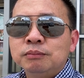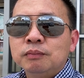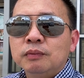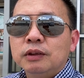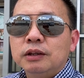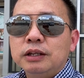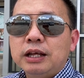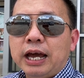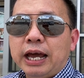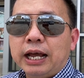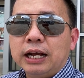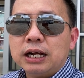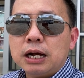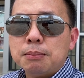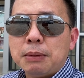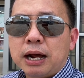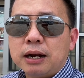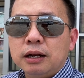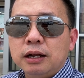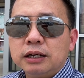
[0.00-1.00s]
và hẹn các
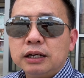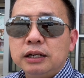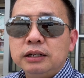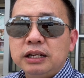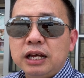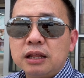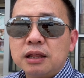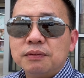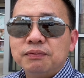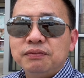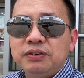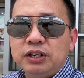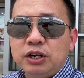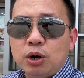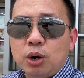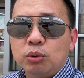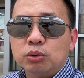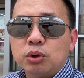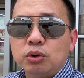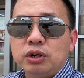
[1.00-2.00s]
bạn lại cái next
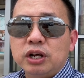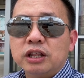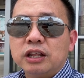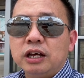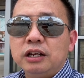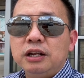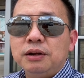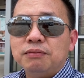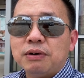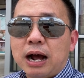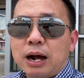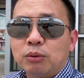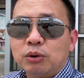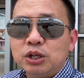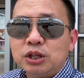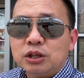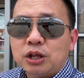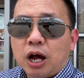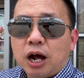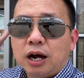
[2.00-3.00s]
video Tony sẽ đi vào cái
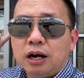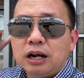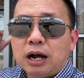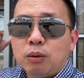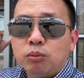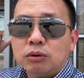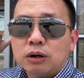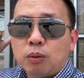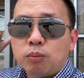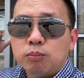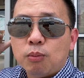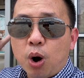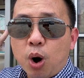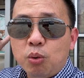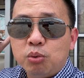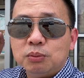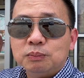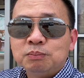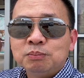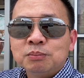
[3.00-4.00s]
chợ Hồng Kông 4
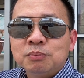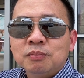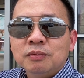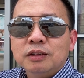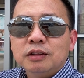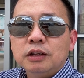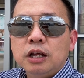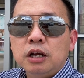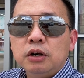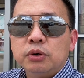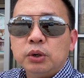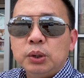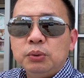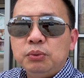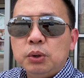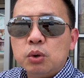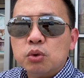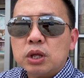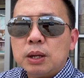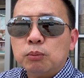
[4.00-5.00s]
để
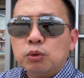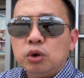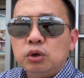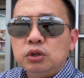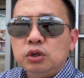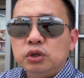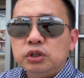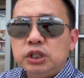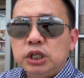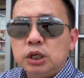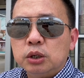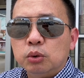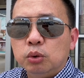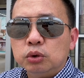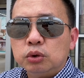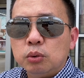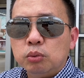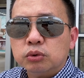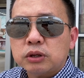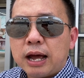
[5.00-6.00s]
review xem coi người Việt của
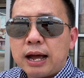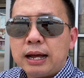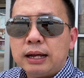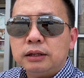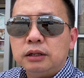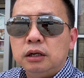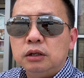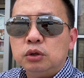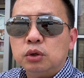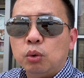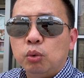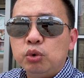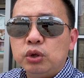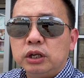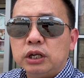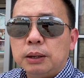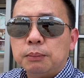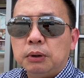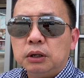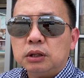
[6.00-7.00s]
chúng ta những chủ doanh
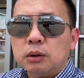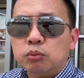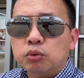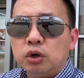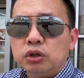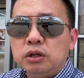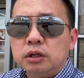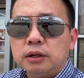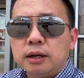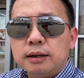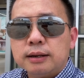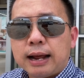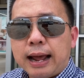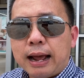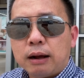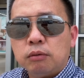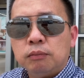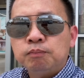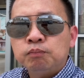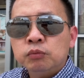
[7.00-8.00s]
nghiệp ở trong đó như thế
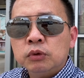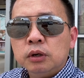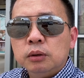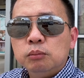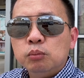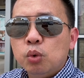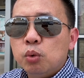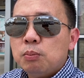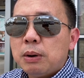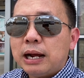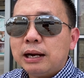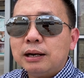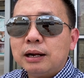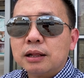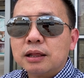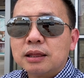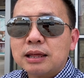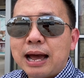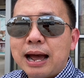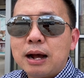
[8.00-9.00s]
nào buôn bán ra
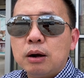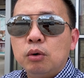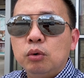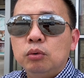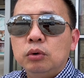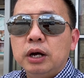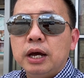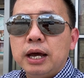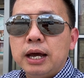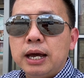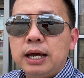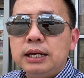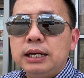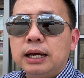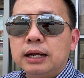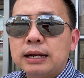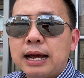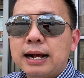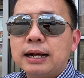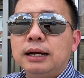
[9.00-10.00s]
sao ế hay
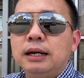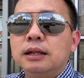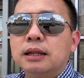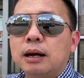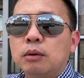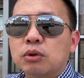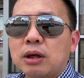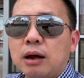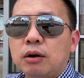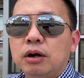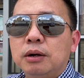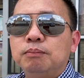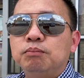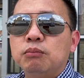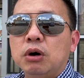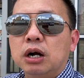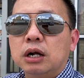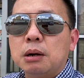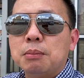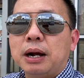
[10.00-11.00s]
đắt hay sao sao đó
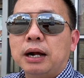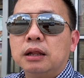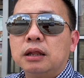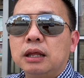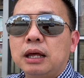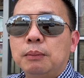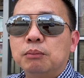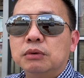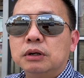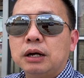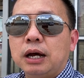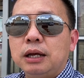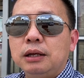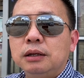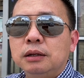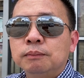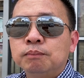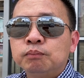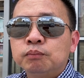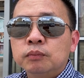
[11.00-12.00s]
mời các bạn xem cái
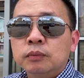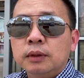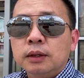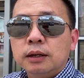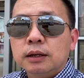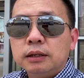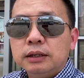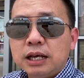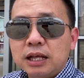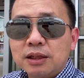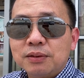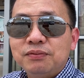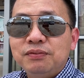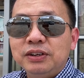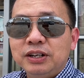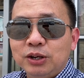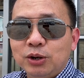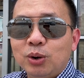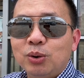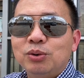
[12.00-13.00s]
next
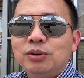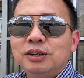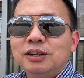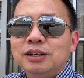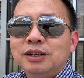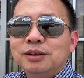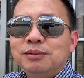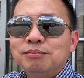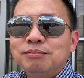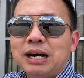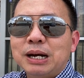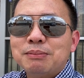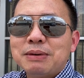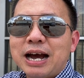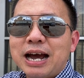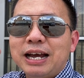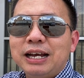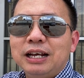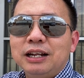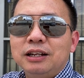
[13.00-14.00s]
video bye
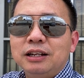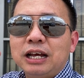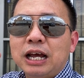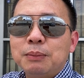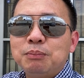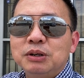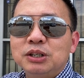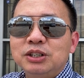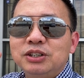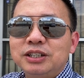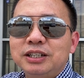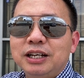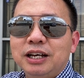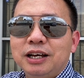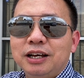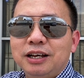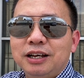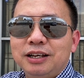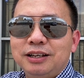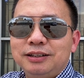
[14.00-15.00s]
bye and have a good
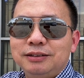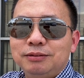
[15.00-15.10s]
day